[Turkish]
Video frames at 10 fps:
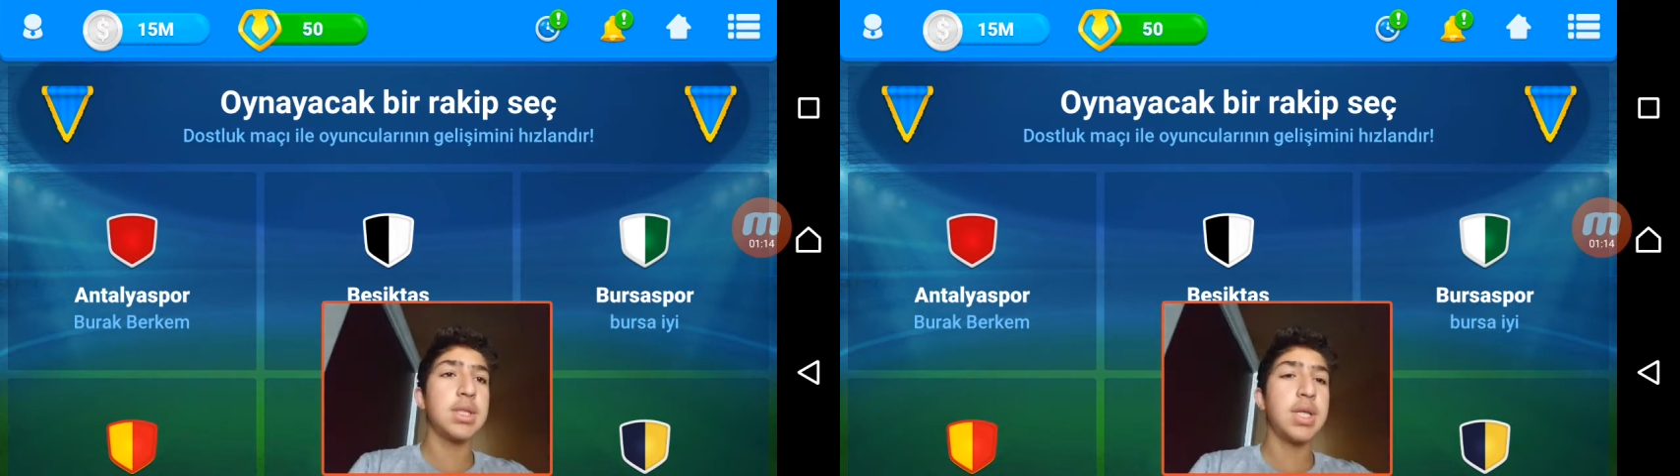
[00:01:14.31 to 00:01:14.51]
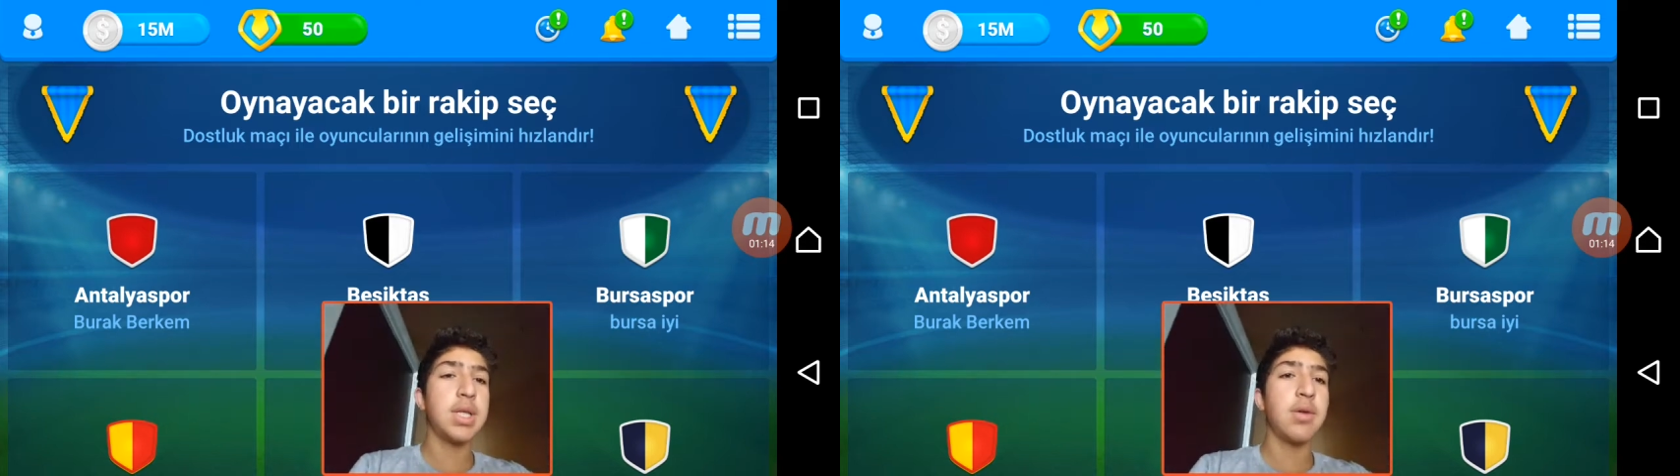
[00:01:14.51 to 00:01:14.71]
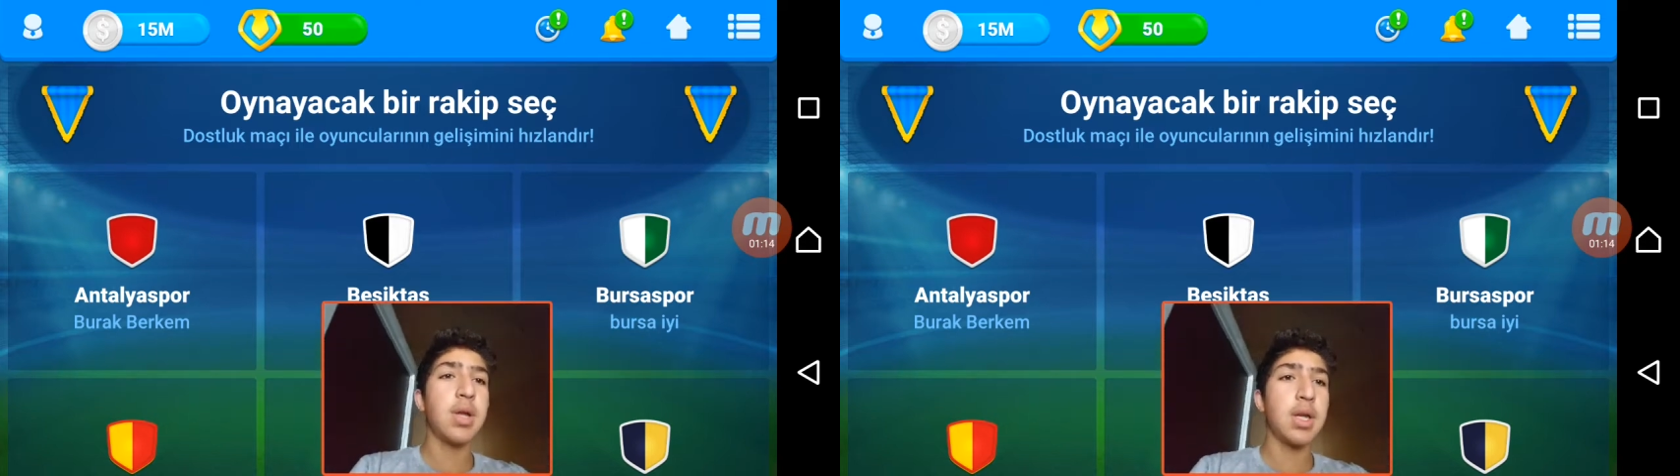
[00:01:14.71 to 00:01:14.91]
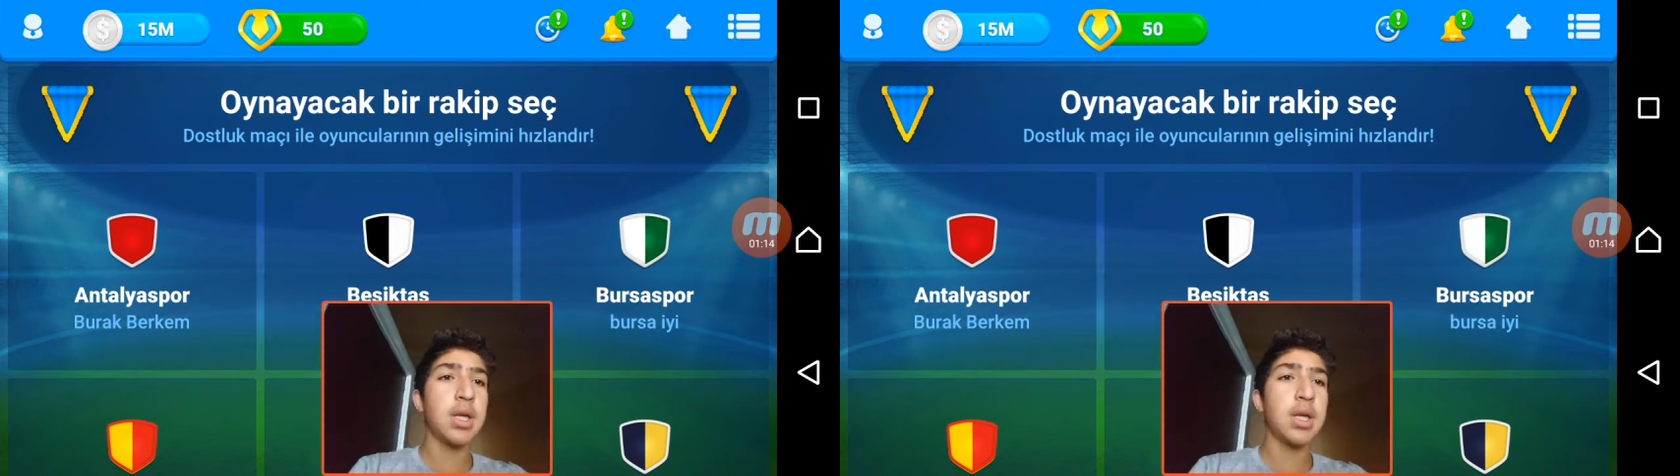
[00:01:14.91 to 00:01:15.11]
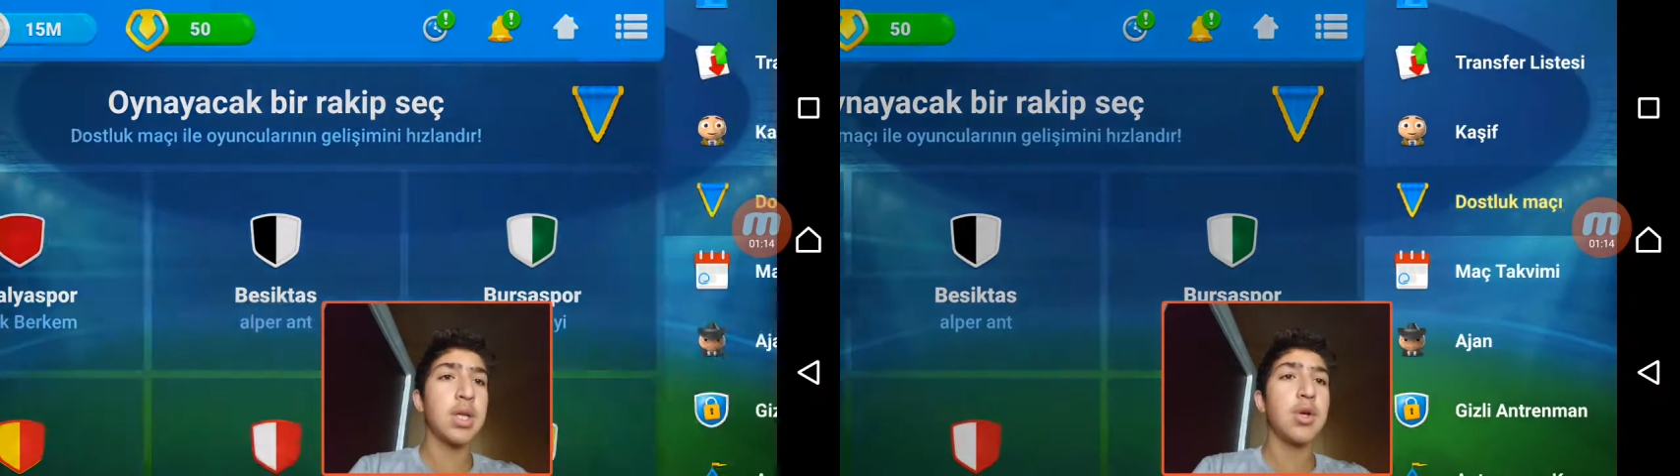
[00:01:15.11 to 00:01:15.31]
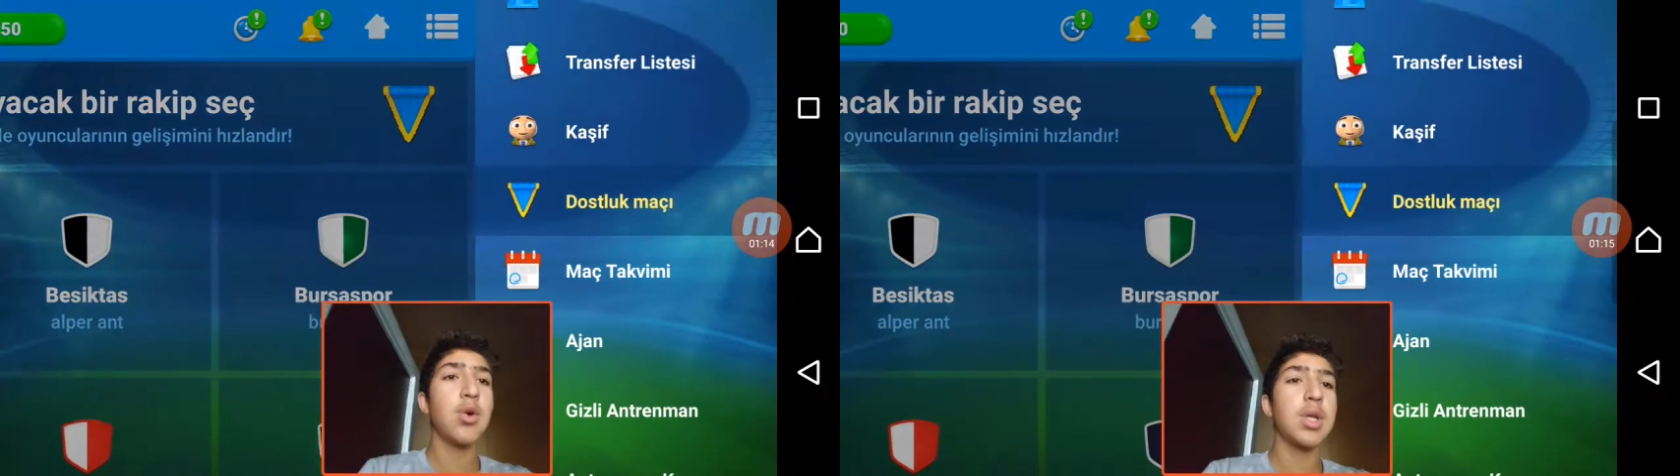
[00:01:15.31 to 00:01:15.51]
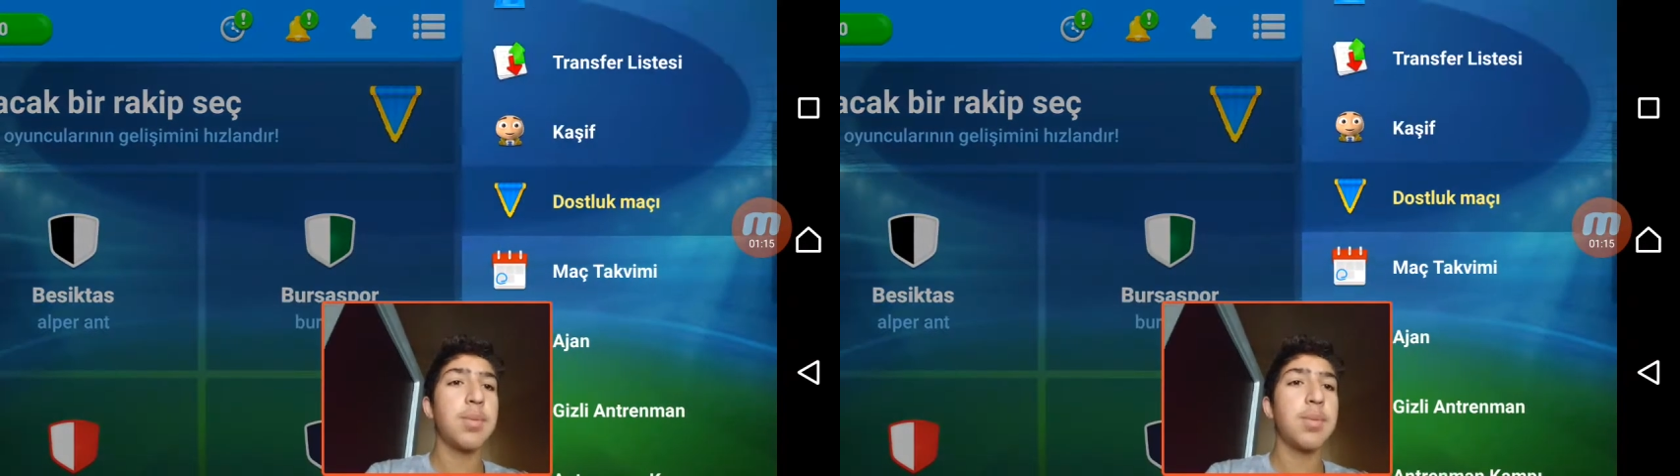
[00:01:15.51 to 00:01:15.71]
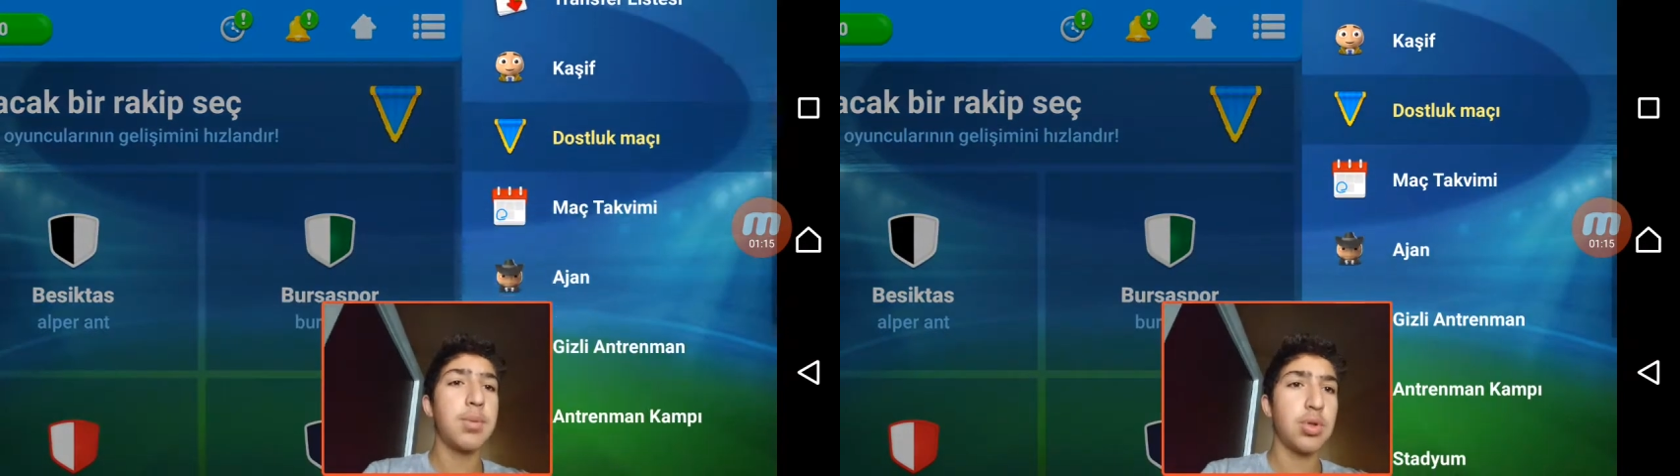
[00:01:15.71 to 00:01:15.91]
şey vererek
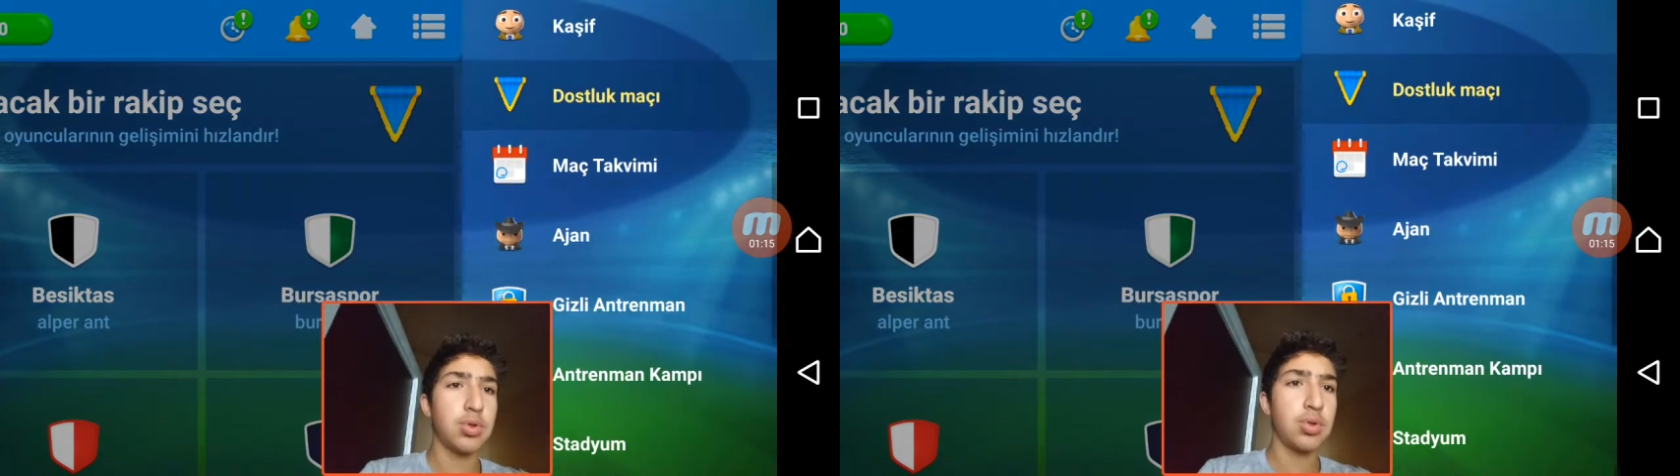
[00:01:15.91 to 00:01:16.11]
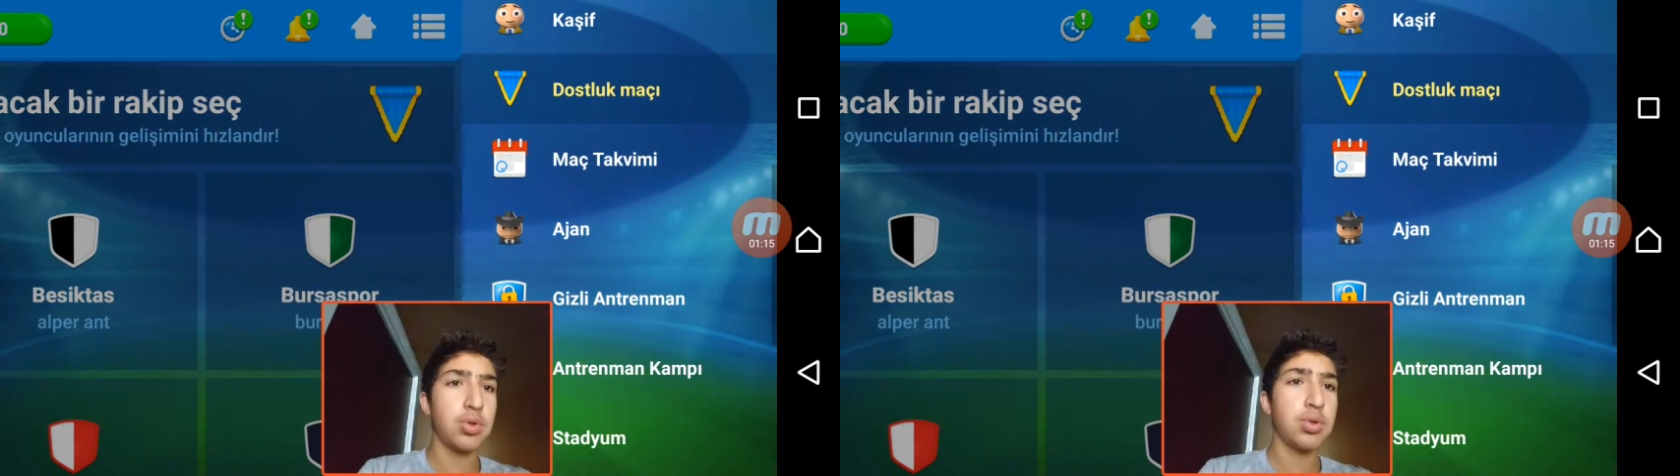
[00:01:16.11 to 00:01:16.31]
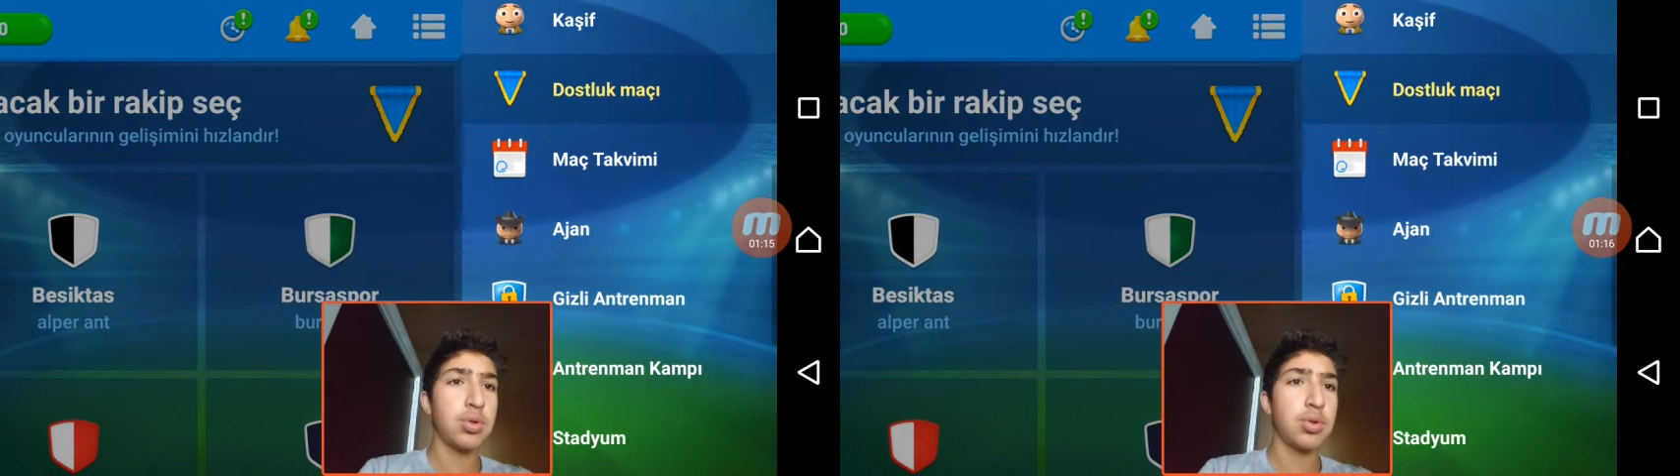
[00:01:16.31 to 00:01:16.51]
yapabiliyorsunuz.